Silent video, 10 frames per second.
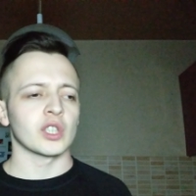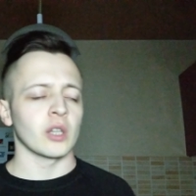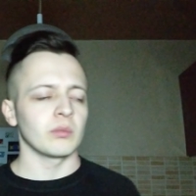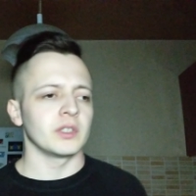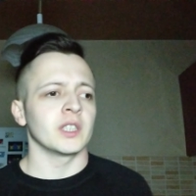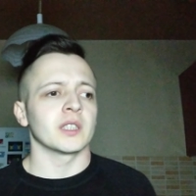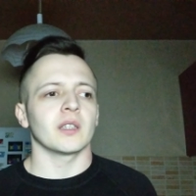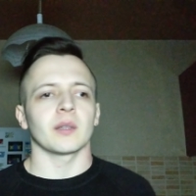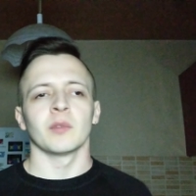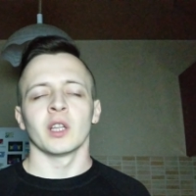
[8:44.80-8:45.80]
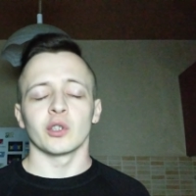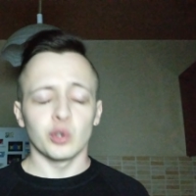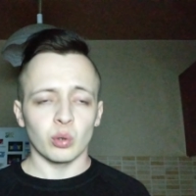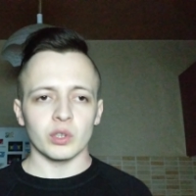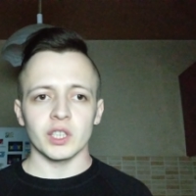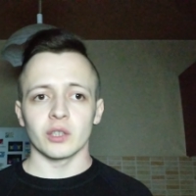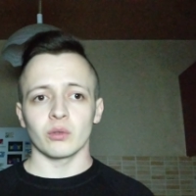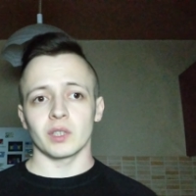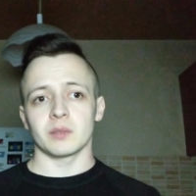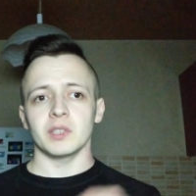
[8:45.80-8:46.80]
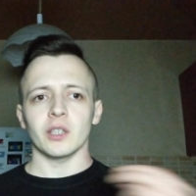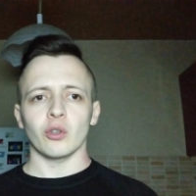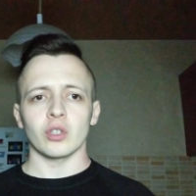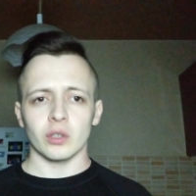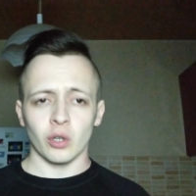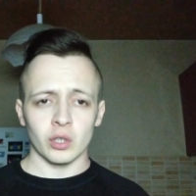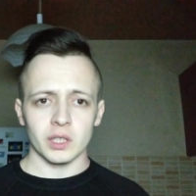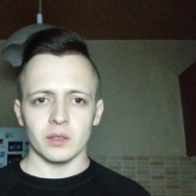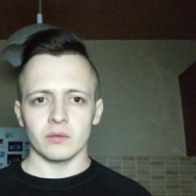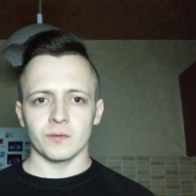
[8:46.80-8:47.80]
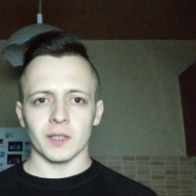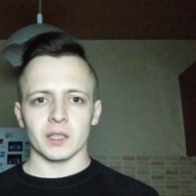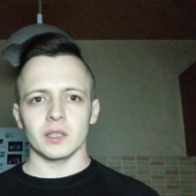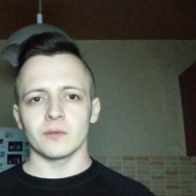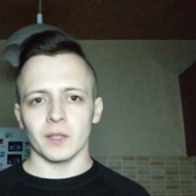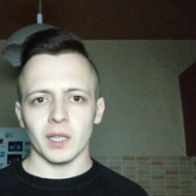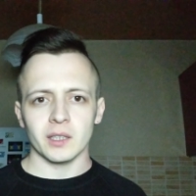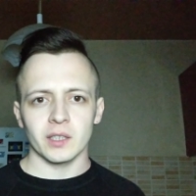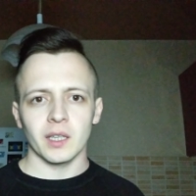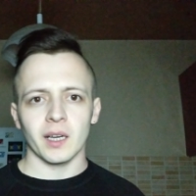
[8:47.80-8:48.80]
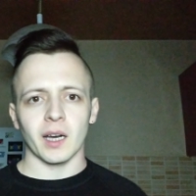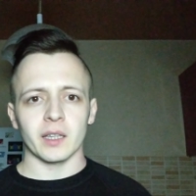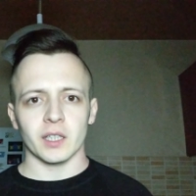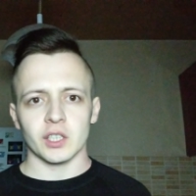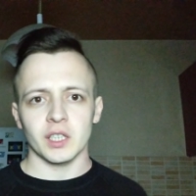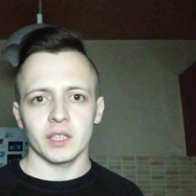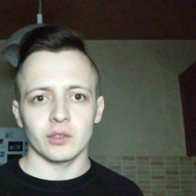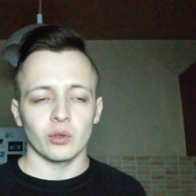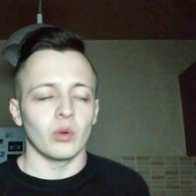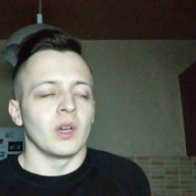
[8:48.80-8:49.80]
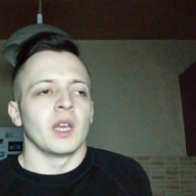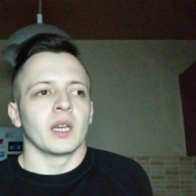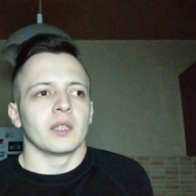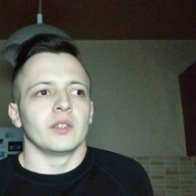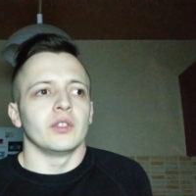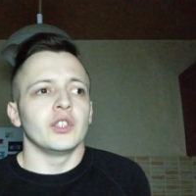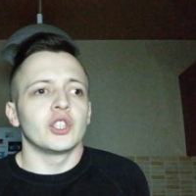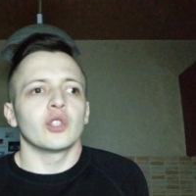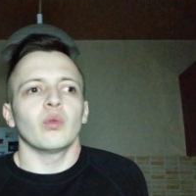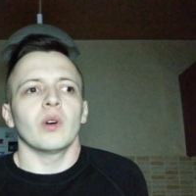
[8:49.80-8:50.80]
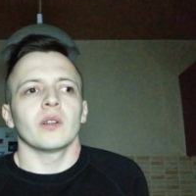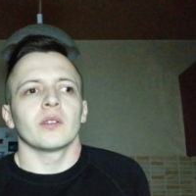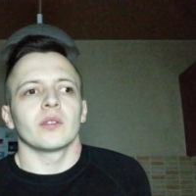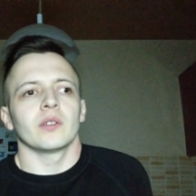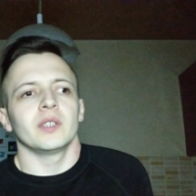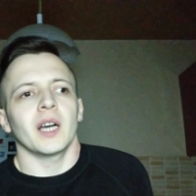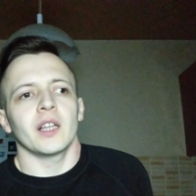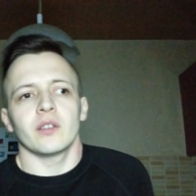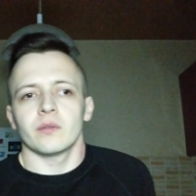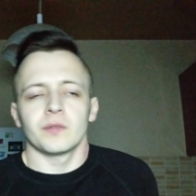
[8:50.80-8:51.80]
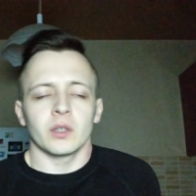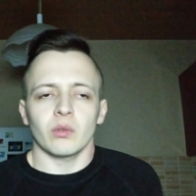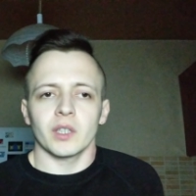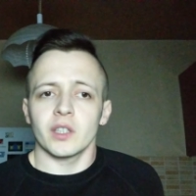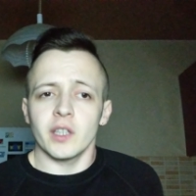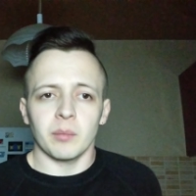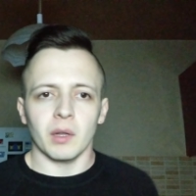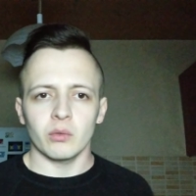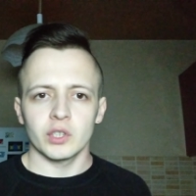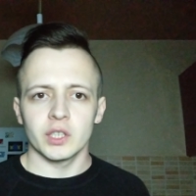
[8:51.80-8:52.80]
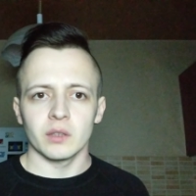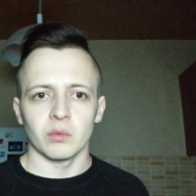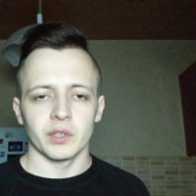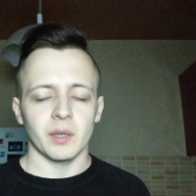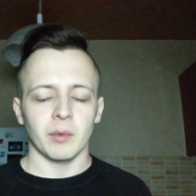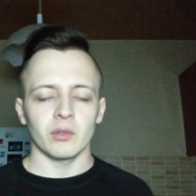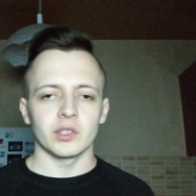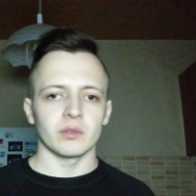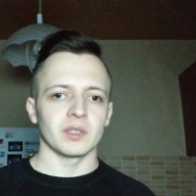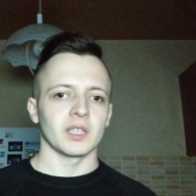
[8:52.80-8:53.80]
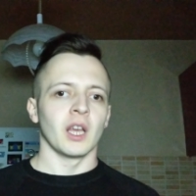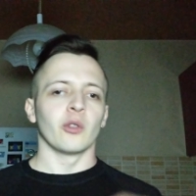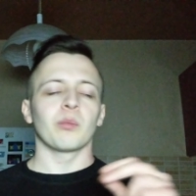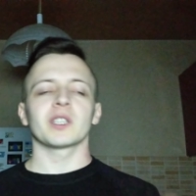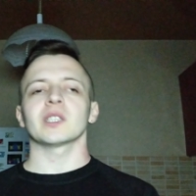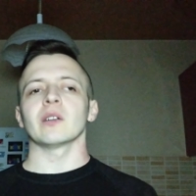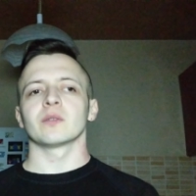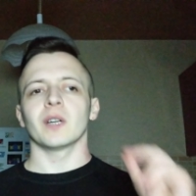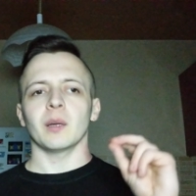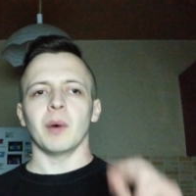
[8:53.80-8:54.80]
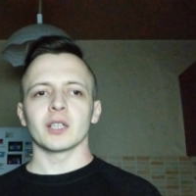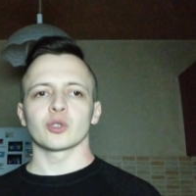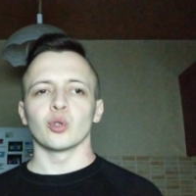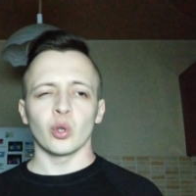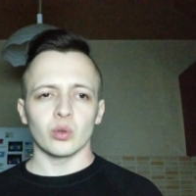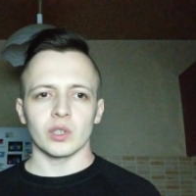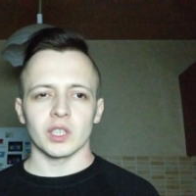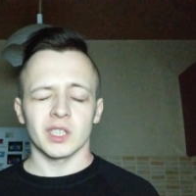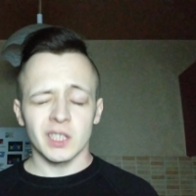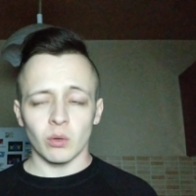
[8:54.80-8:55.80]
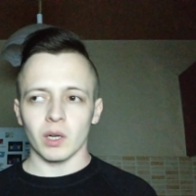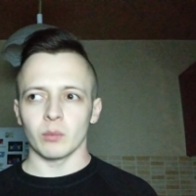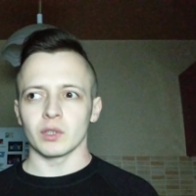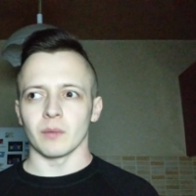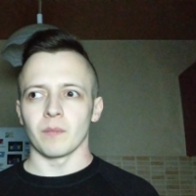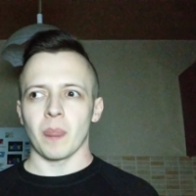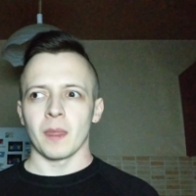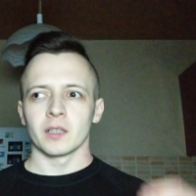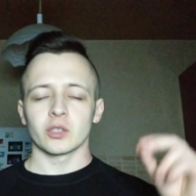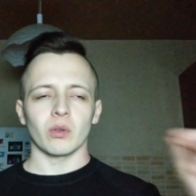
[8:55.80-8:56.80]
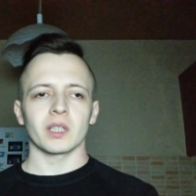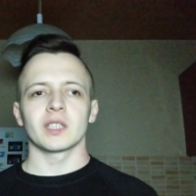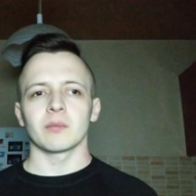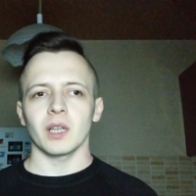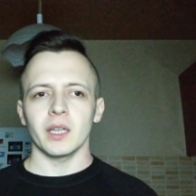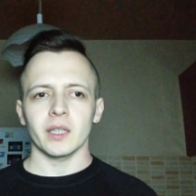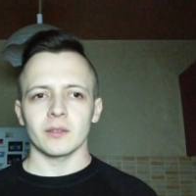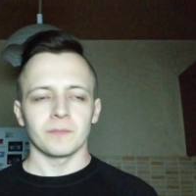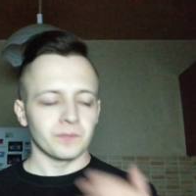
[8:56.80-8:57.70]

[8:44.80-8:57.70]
чтобы, не знаю, там, дружить, ну, то есть мне нужны вот такие фанатки для отношений, но ничего я в итоге не получил, вот не получил, то есть, ну, представьте, Ванамасу, ну, тоже, сколько ему там, 40 чем-то лет,